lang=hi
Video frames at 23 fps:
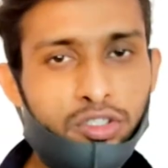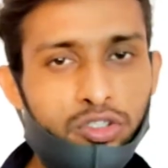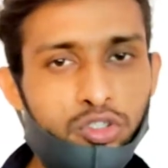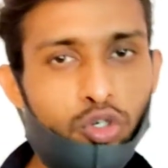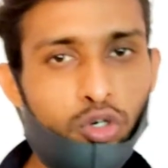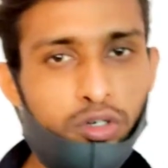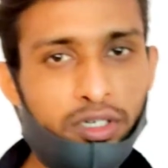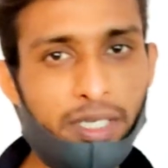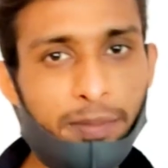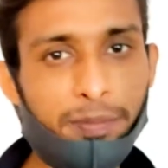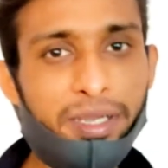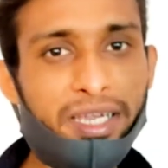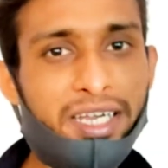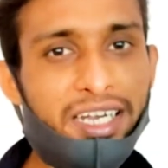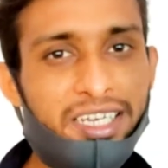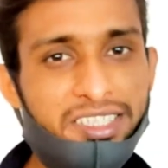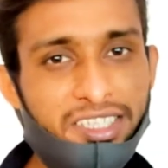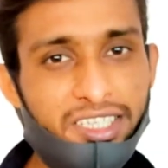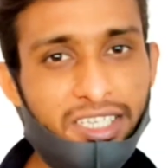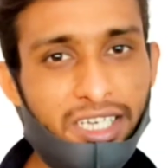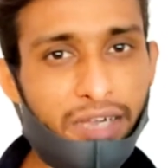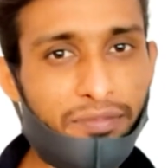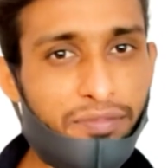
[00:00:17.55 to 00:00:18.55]
जो कि अपने घर
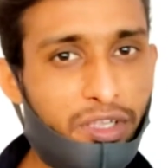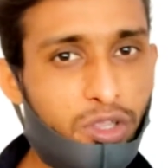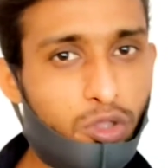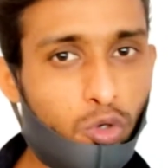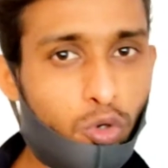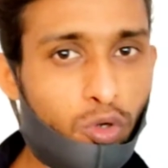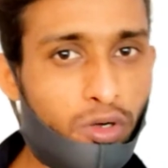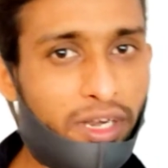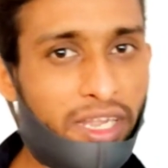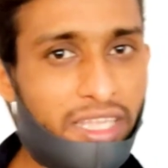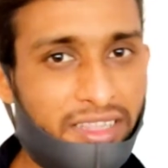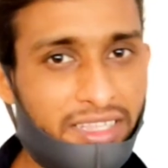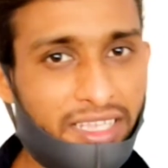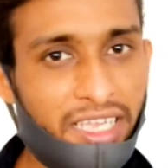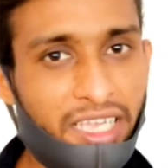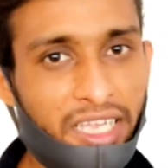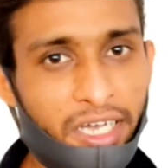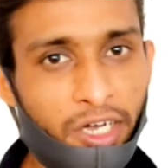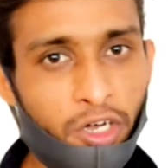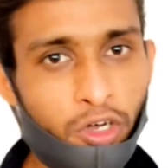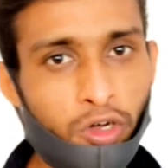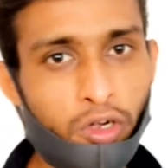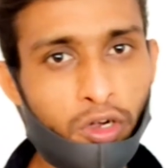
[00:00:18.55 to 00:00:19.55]
से काफ़ी दूर रहते
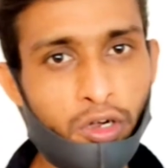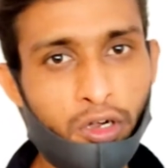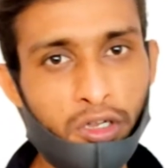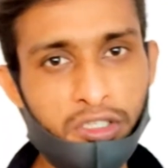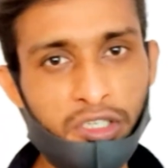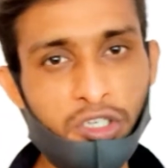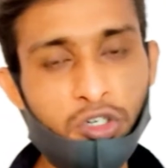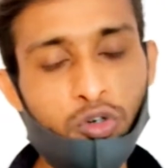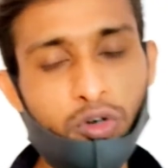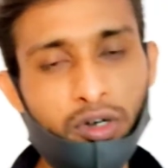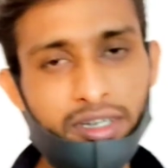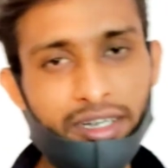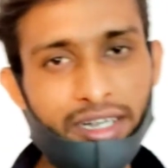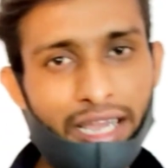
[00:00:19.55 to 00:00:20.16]
हैं और जिनको